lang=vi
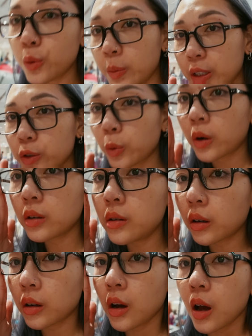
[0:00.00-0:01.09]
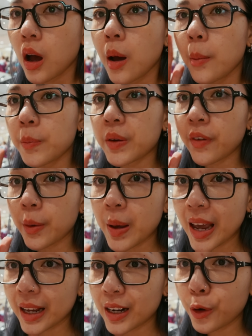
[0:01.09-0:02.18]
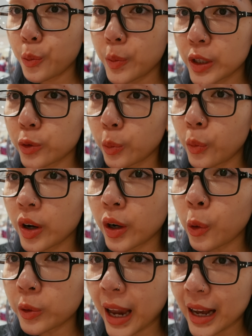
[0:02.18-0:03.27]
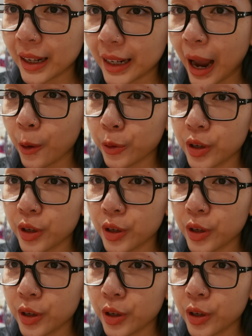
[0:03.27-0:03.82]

của mình xuống được mình phải bê hành lý của mình xuống một cái cầu thang cao